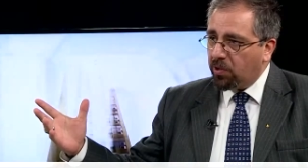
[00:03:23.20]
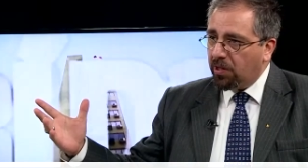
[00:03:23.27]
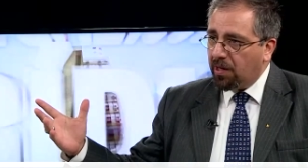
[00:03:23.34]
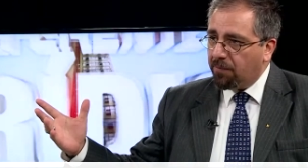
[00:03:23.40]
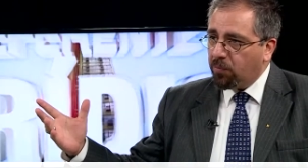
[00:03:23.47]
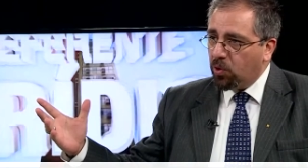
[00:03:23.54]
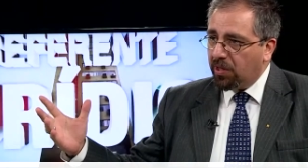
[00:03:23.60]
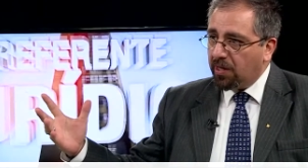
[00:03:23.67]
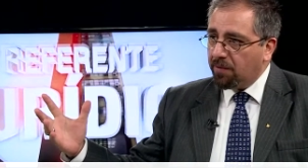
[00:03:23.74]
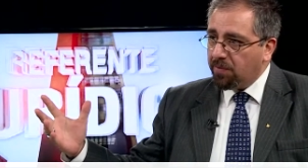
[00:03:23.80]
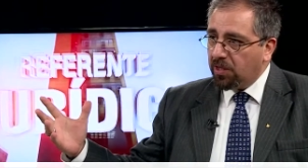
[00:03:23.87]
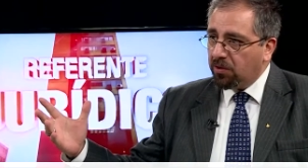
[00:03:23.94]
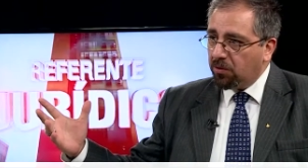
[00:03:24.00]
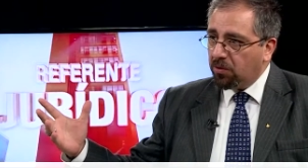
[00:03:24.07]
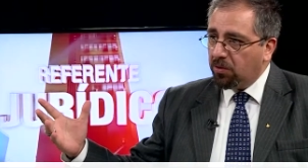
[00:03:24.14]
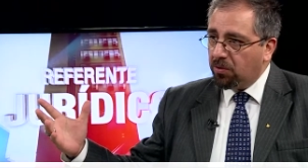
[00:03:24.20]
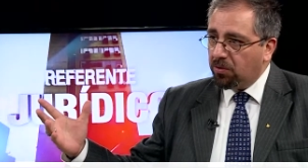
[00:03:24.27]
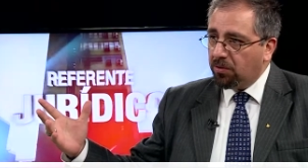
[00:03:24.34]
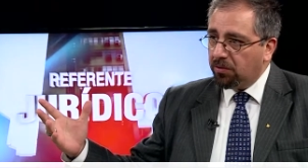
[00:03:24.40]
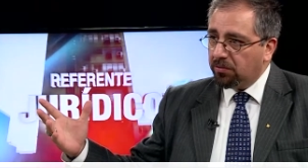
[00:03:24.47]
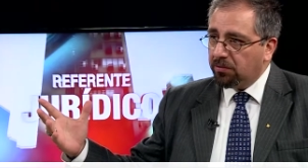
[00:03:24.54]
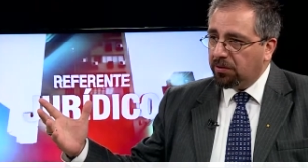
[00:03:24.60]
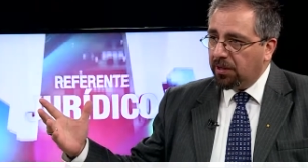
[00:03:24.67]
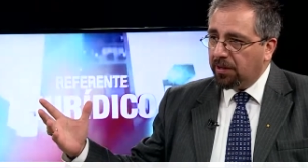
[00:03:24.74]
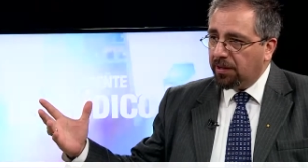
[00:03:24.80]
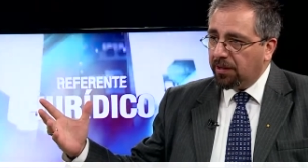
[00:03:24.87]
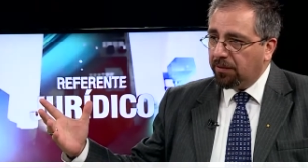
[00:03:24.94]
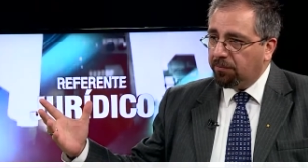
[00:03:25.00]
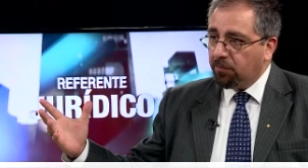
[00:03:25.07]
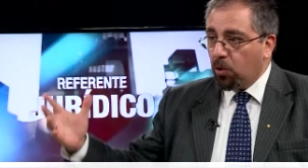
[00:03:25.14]
el apoderamiento
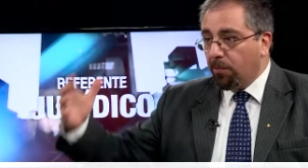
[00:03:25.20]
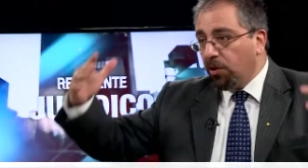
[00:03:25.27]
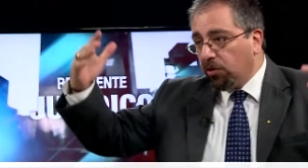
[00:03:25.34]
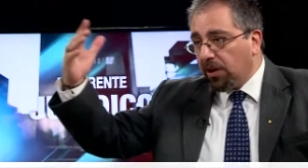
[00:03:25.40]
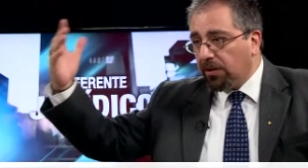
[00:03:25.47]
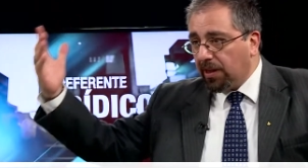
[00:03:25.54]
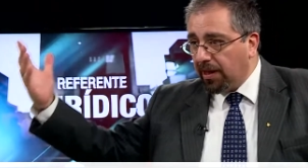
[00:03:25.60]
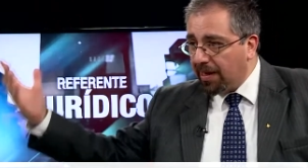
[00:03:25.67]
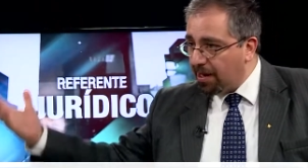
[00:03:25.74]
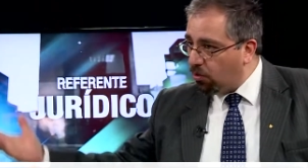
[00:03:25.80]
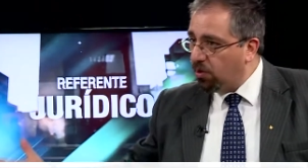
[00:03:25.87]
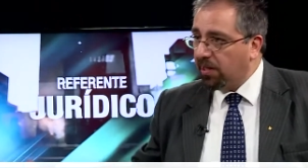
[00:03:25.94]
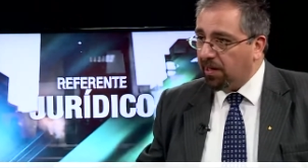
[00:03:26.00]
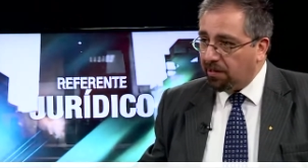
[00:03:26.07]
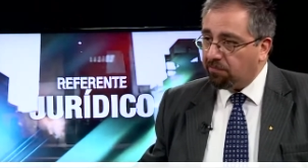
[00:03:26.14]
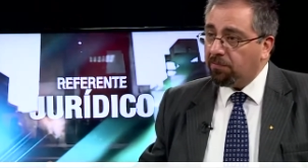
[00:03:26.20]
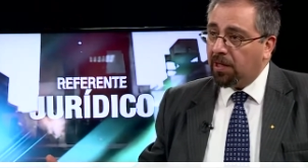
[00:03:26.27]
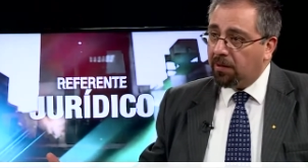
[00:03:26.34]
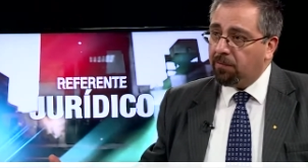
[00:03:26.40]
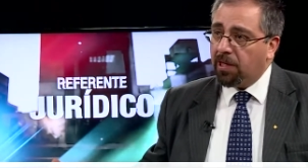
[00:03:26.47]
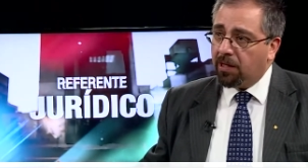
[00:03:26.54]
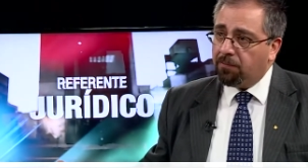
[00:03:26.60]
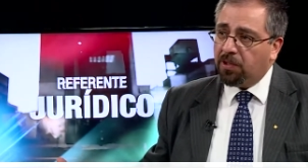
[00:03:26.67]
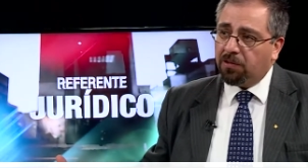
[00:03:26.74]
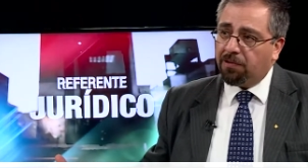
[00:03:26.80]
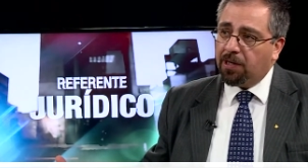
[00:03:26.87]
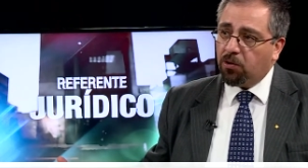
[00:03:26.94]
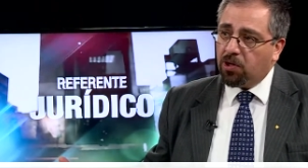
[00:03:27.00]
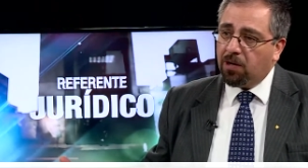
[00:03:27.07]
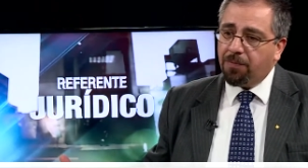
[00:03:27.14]
de, por lo menos este lado del
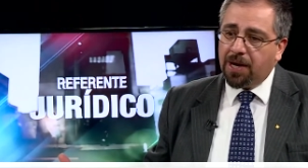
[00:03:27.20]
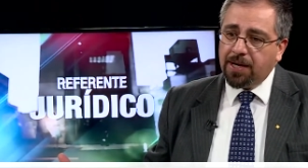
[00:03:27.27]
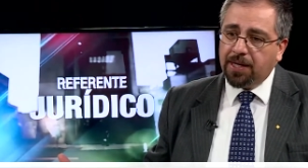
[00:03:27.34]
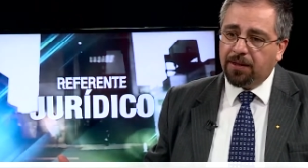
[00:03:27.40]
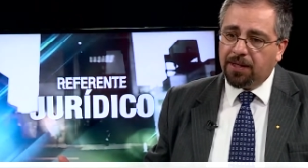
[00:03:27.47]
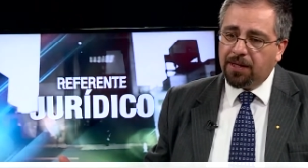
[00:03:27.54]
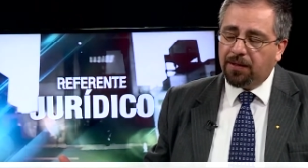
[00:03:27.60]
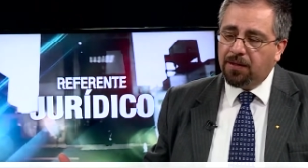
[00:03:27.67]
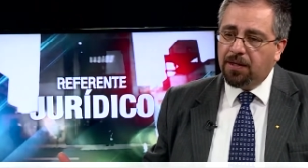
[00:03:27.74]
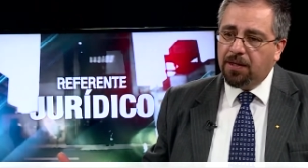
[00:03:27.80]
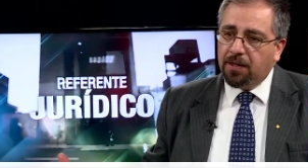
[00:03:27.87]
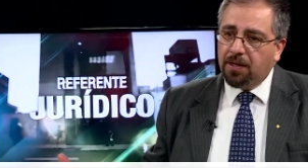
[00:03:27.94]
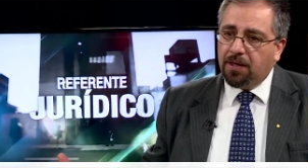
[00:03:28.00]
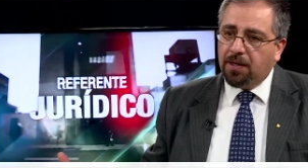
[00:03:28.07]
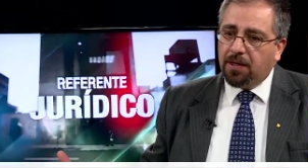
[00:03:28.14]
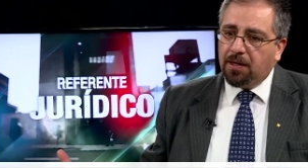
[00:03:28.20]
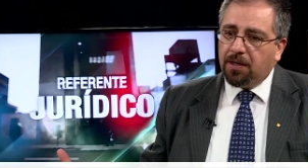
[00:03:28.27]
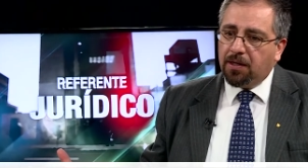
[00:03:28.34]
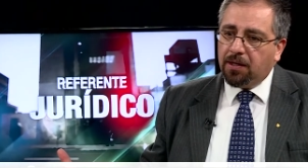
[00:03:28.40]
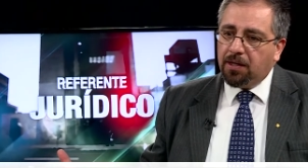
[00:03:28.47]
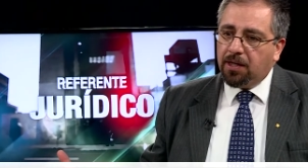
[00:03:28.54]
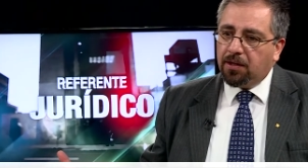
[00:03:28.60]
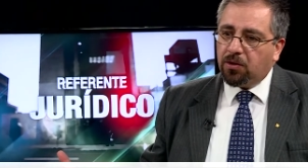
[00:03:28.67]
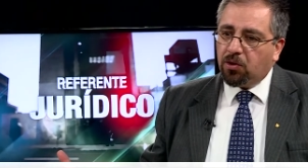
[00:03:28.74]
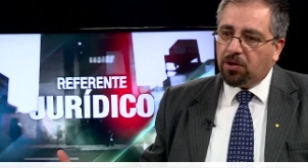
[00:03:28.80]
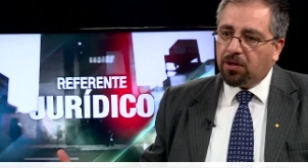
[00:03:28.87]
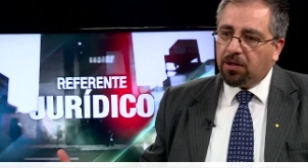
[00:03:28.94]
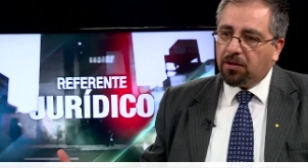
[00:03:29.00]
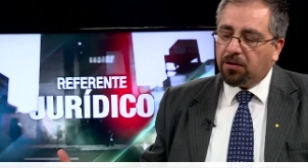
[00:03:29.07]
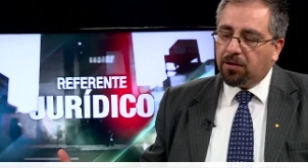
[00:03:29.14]
hemisferio del planeta, y
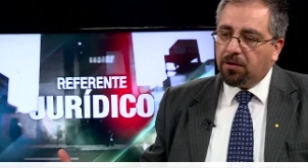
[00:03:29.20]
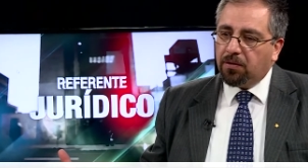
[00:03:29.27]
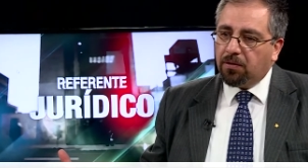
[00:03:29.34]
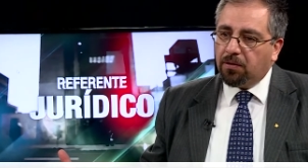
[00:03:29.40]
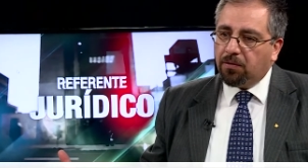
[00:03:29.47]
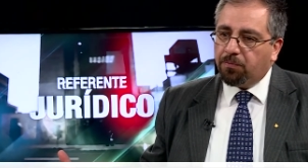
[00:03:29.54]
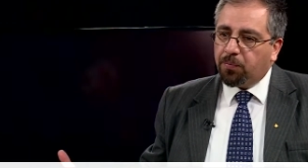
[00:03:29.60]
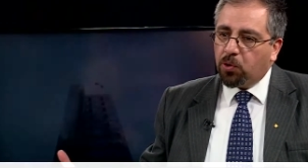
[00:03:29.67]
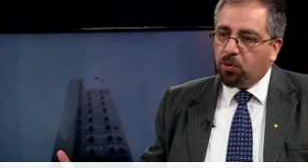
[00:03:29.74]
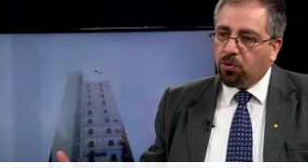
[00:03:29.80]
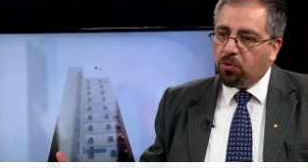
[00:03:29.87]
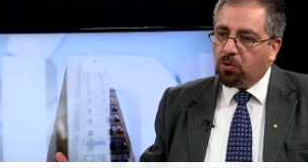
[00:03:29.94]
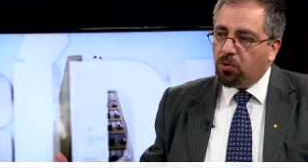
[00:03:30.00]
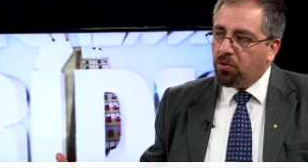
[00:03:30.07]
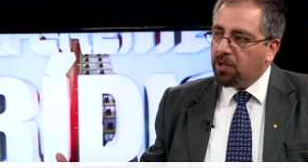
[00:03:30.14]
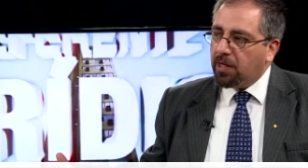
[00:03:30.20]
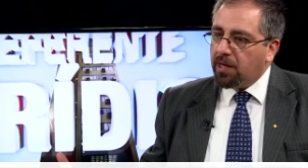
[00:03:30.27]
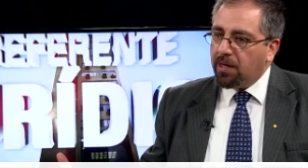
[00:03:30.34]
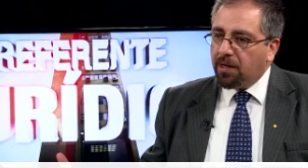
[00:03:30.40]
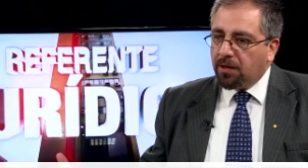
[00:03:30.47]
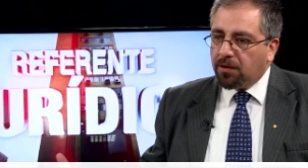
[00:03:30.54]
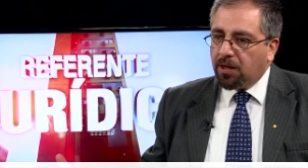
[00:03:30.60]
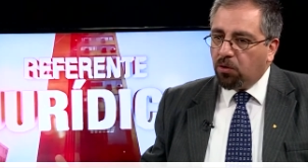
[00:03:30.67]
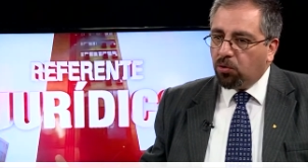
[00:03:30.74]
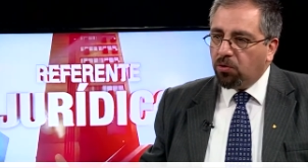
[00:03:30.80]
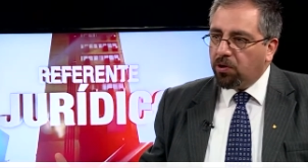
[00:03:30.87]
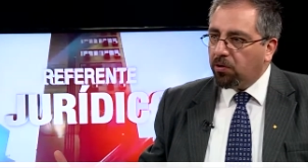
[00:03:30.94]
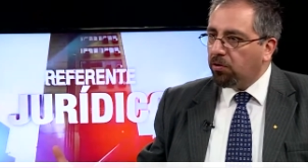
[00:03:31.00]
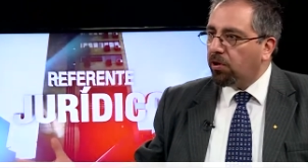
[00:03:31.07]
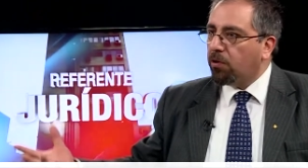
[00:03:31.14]
entonces produjo que Estados
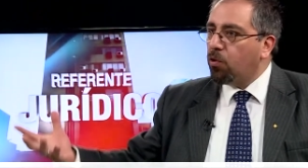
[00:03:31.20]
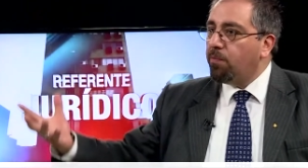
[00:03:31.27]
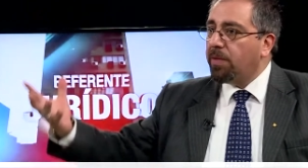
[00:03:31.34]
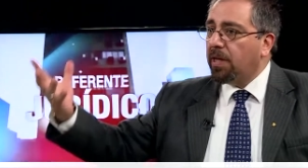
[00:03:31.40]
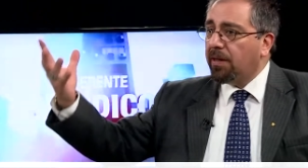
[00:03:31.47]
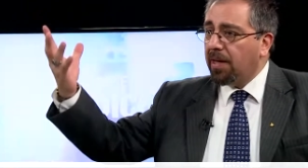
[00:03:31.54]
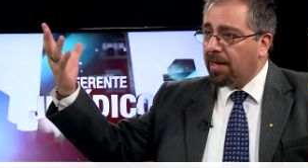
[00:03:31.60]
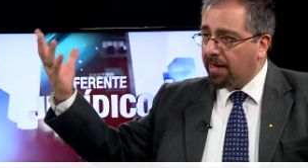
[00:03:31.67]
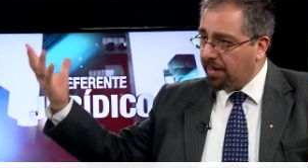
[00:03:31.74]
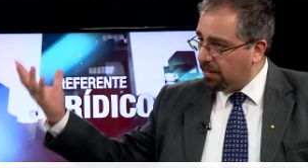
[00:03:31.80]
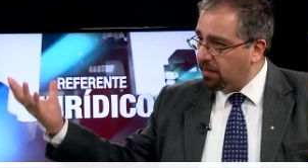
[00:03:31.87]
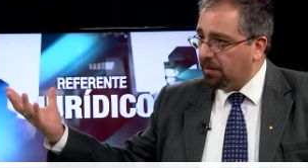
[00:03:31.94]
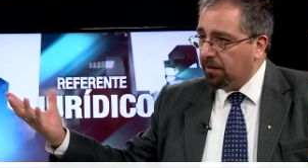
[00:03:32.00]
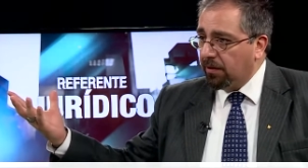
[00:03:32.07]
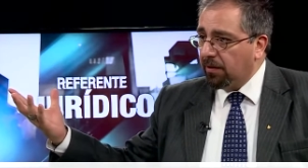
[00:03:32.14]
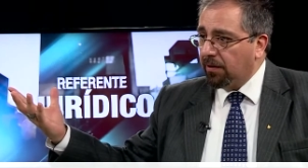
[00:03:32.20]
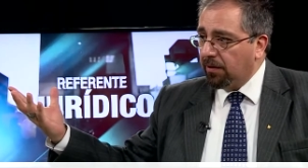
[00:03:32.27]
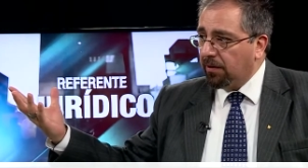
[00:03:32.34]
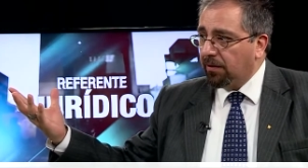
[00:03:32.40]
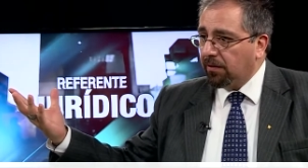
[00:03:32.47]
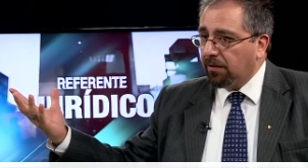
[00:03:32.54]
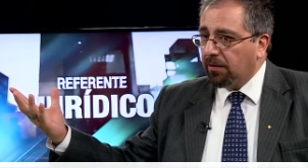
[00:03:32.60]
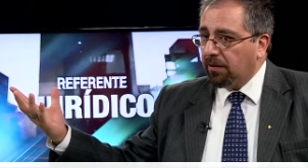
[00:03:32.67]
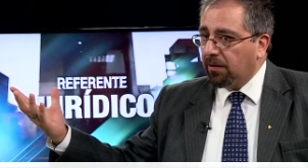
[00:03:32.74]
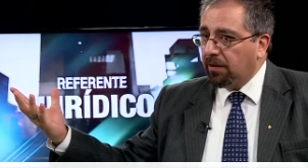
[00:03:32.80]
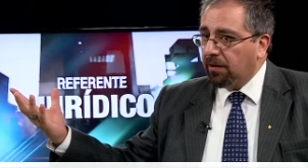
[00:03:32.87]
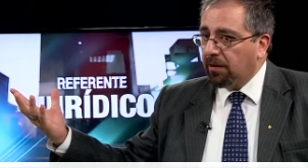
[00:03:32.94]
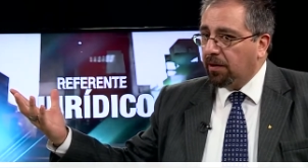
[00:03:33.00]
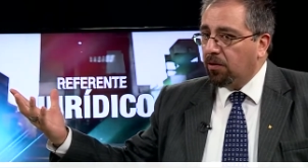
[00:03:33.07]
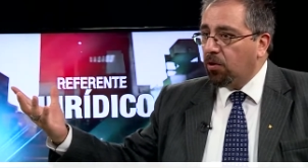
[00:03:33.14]
Unidos se convierta eh,
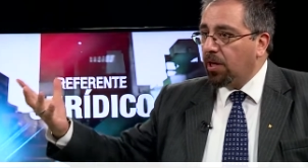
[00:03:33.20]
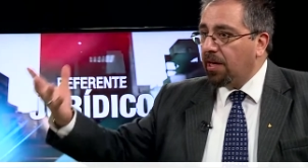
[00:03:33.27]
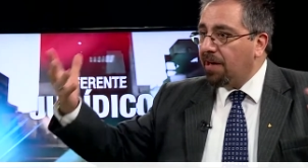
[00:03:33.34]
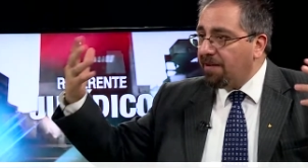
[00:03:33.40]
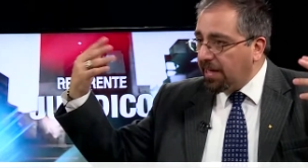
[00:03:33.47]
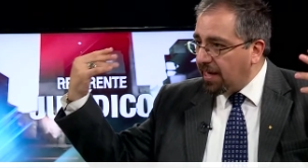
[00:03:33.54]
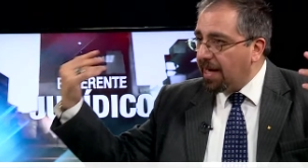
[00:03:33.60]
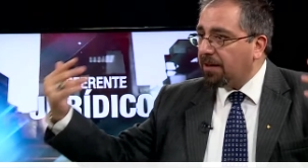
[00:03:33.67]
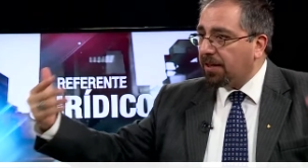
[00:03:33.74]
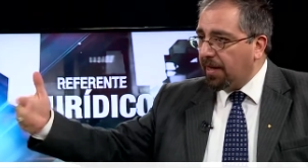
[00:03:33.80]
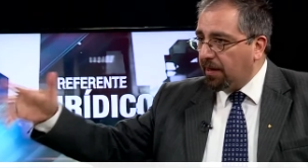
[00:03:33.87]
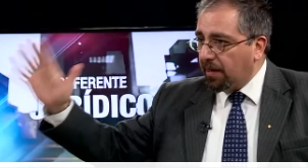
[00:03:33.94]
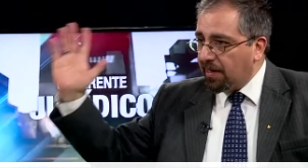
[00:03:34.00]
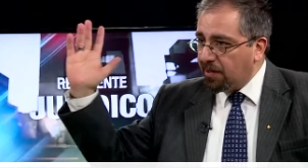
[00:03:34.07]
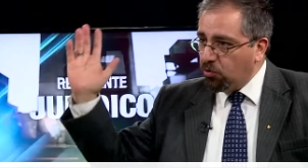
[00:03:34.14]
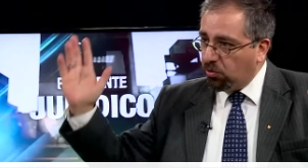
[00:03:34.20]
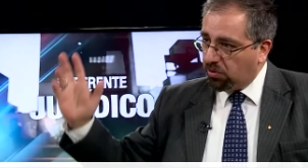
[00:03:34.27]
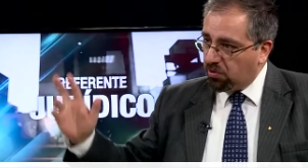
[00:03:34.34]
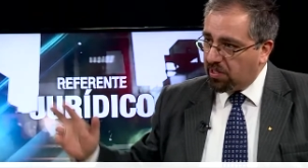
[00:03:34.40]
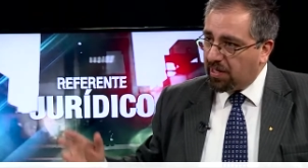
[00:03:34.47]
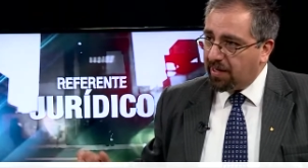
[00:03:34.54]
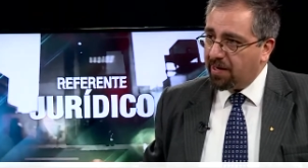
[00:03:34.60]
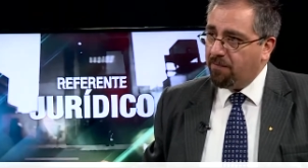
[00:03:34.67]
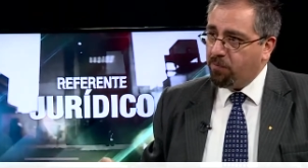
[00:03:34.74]
eh, en, lo que ya venía a ser el anuncio de la gran